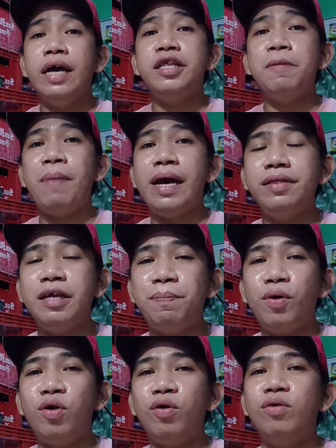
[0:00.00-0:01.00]
Depende
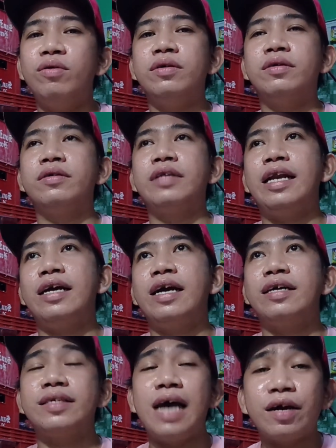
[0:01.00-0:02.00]
po kung
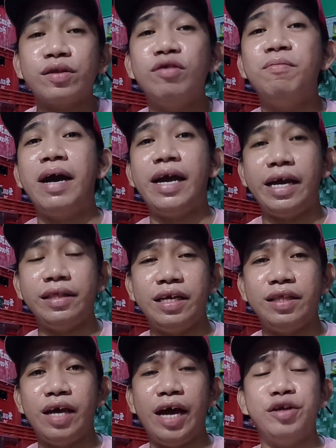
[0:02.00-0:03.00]
talagang saktong
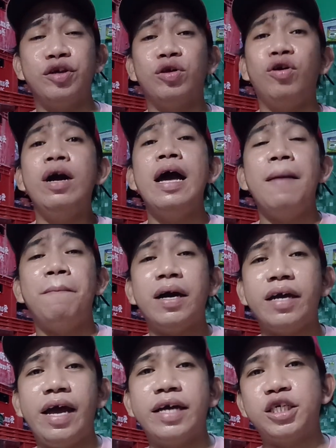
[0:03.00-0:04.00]
maiintindihan niyo tong pag
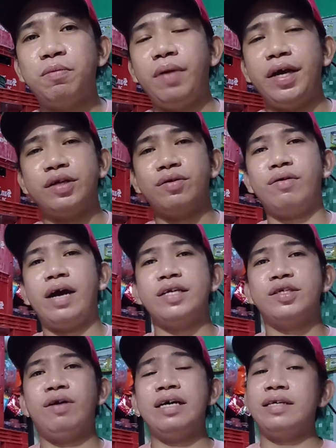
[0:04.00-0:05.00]
explain ko
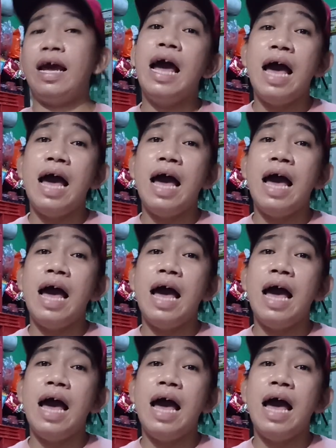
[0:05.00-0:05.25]
guys. No? Kasi